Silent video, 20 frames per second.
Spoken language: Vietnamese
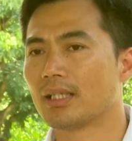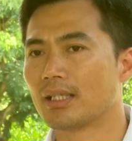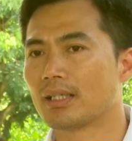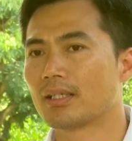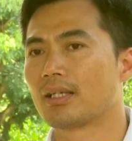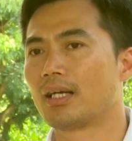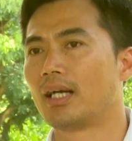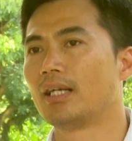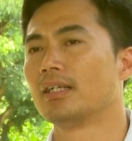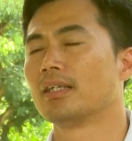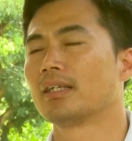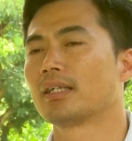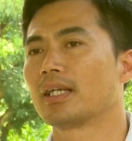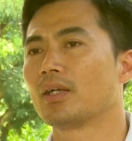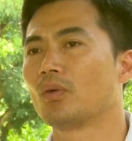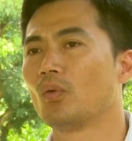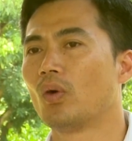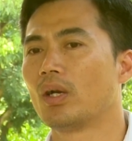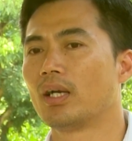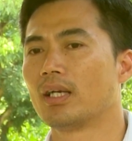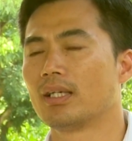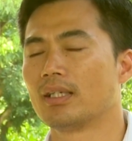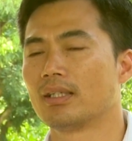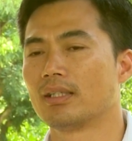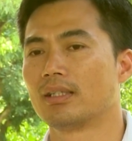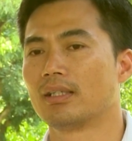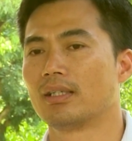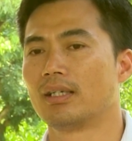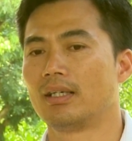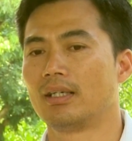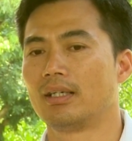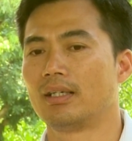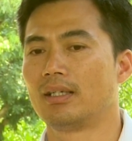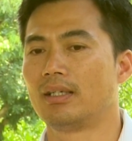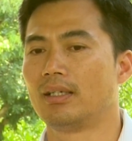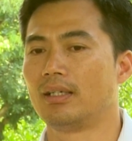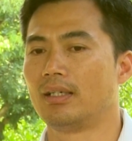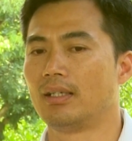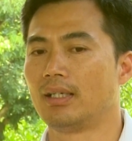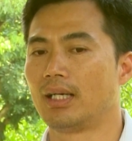rất cần cái nguồn
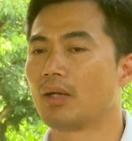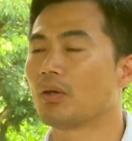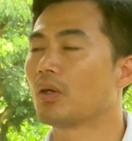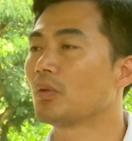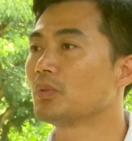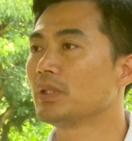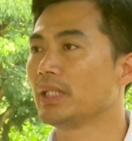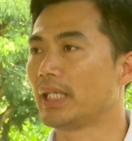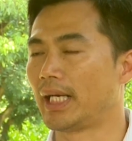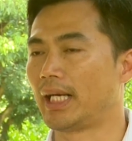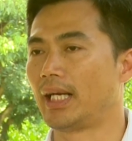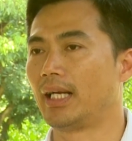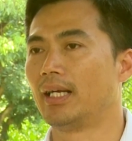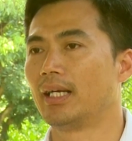uh, lao động trẻ.